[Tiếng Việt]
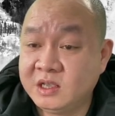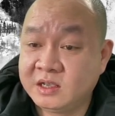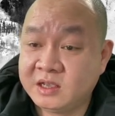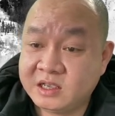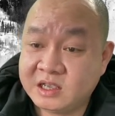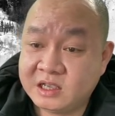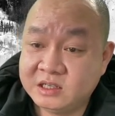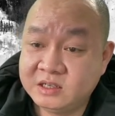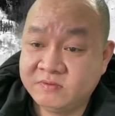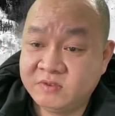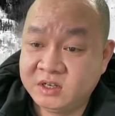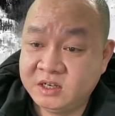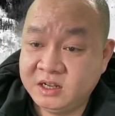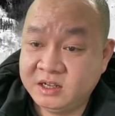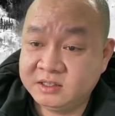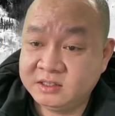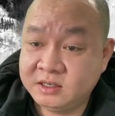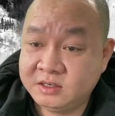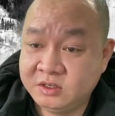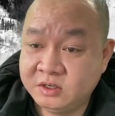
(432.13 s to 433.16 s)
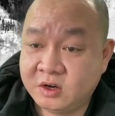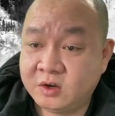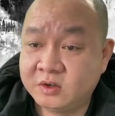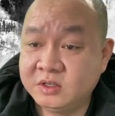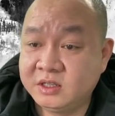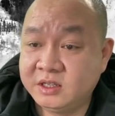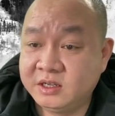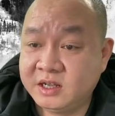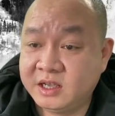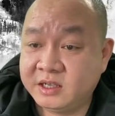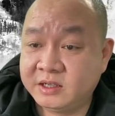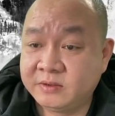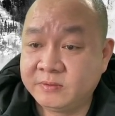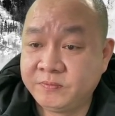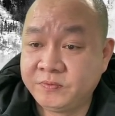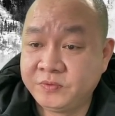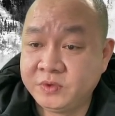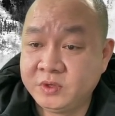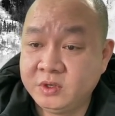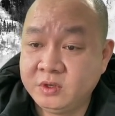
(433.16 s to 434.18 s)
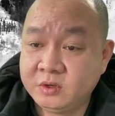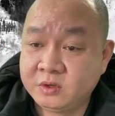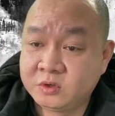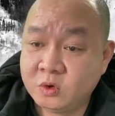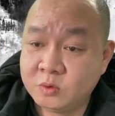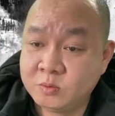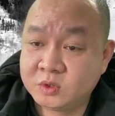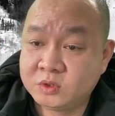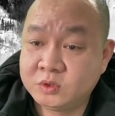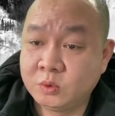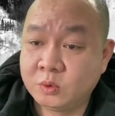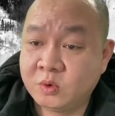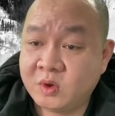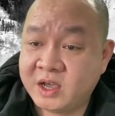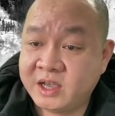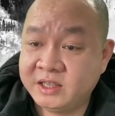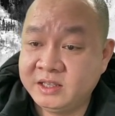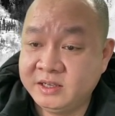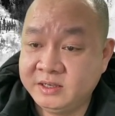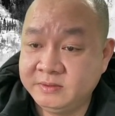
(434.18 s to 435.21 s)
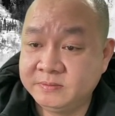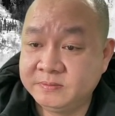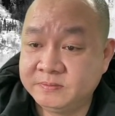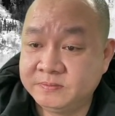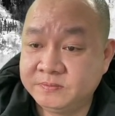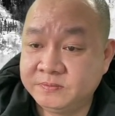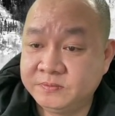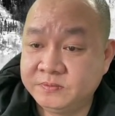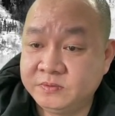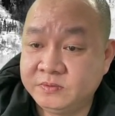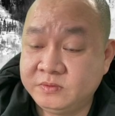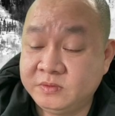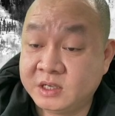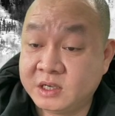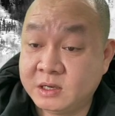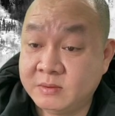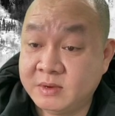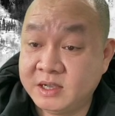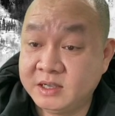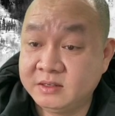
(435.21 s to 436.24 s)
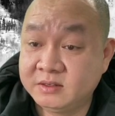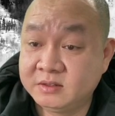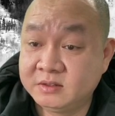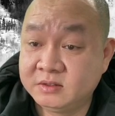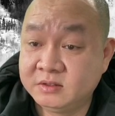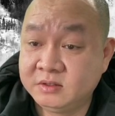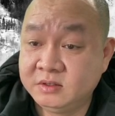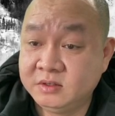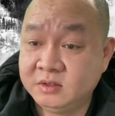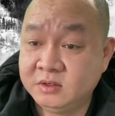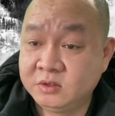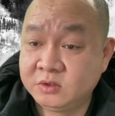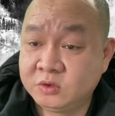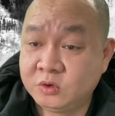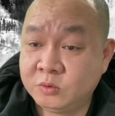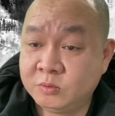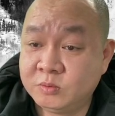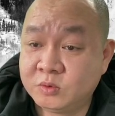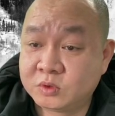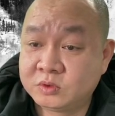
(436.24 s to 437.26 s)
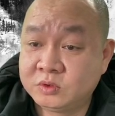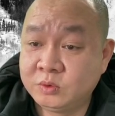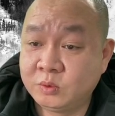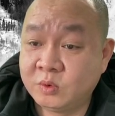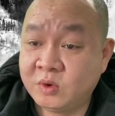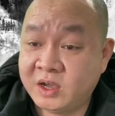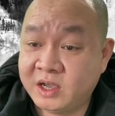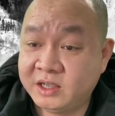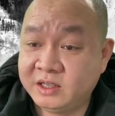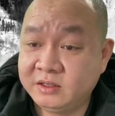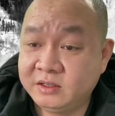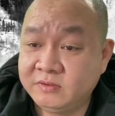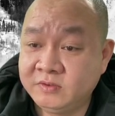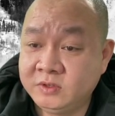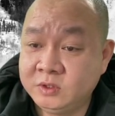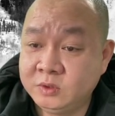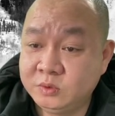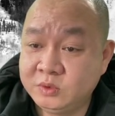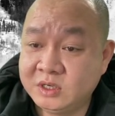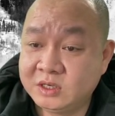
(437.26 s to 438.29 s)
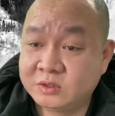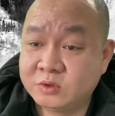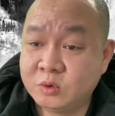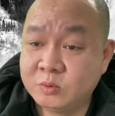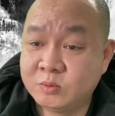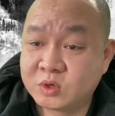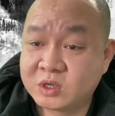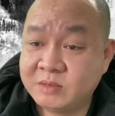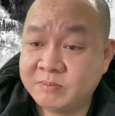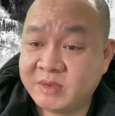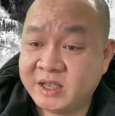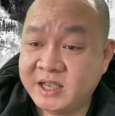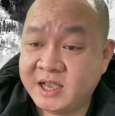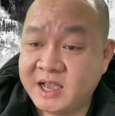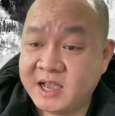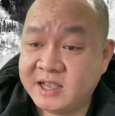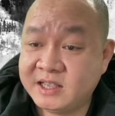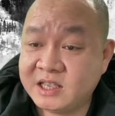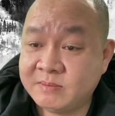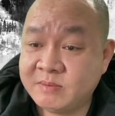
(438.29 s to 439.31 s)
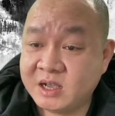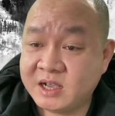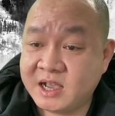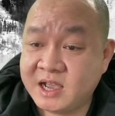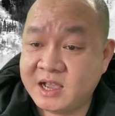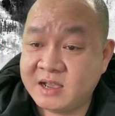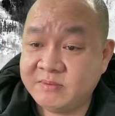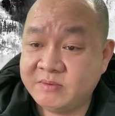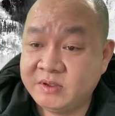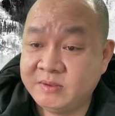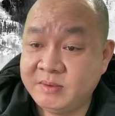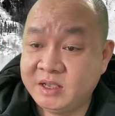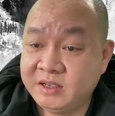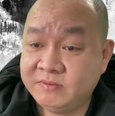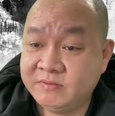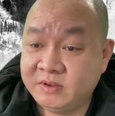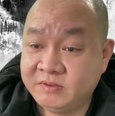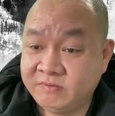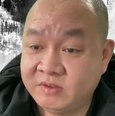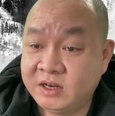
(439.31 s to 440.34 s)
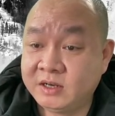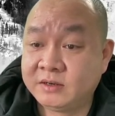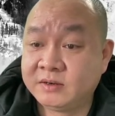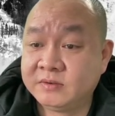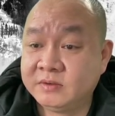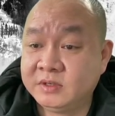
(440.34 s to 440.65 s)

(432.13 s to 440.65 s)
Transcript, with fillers: ngay cả những vấn đề rất nhỏ như thế này cùng một chủng loại nhé nha các bác cùng một chủng loại ví dụ như là cùng một cái máy A nhãn mắc A với B vân vân